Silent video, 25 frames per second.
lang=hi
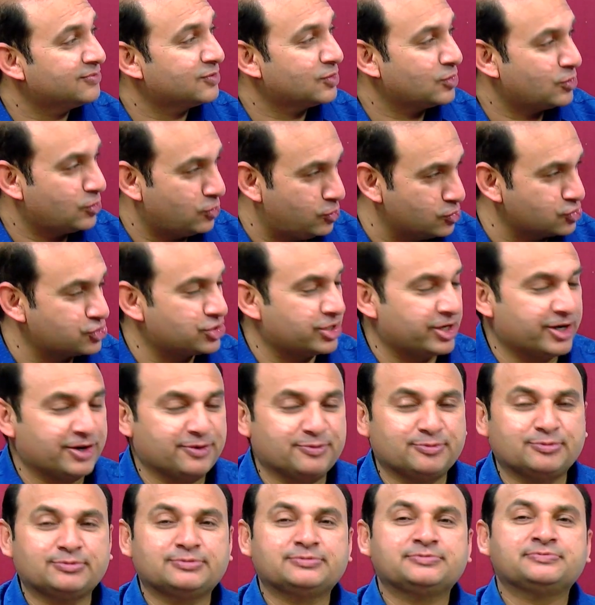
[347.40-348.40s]
खुश
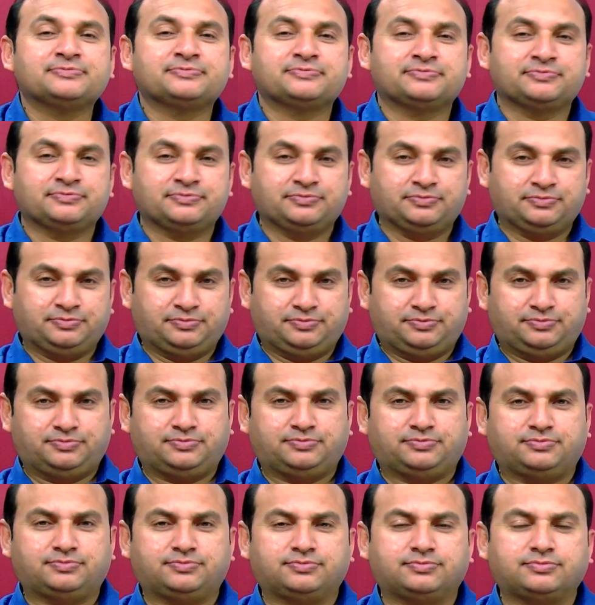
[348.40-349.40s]
रहें
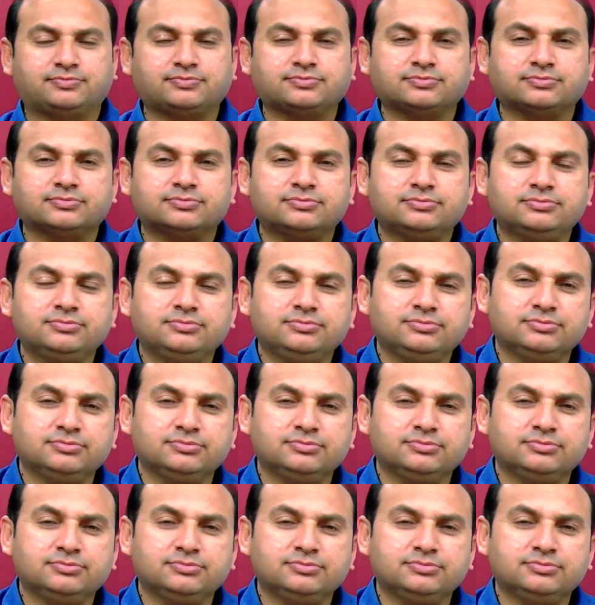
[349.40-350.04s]
जहाँ तक